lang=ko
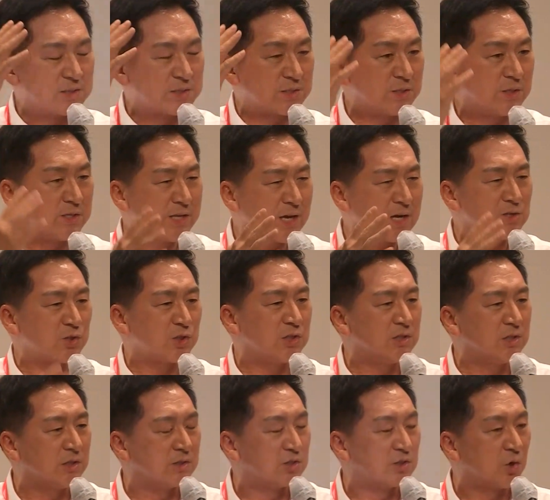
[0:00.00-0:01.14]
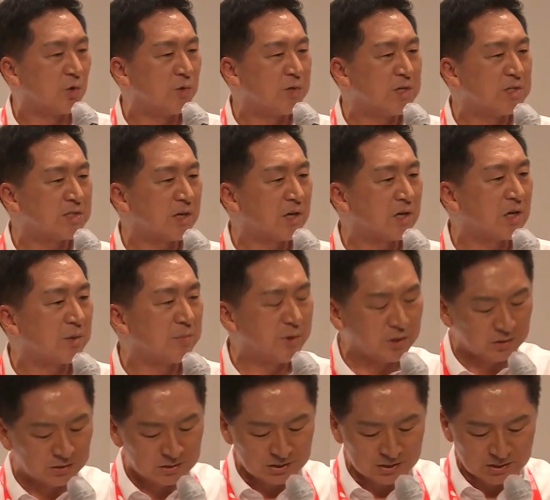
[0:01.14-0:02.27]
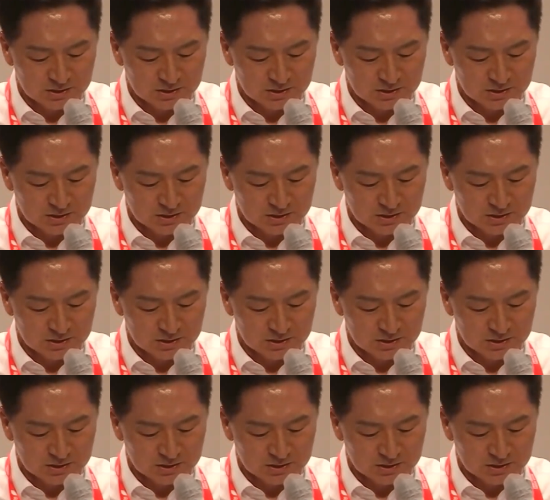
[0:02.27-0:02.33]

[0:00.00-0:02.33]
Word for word: 승리할 수 있는 좋은 인재라 그러면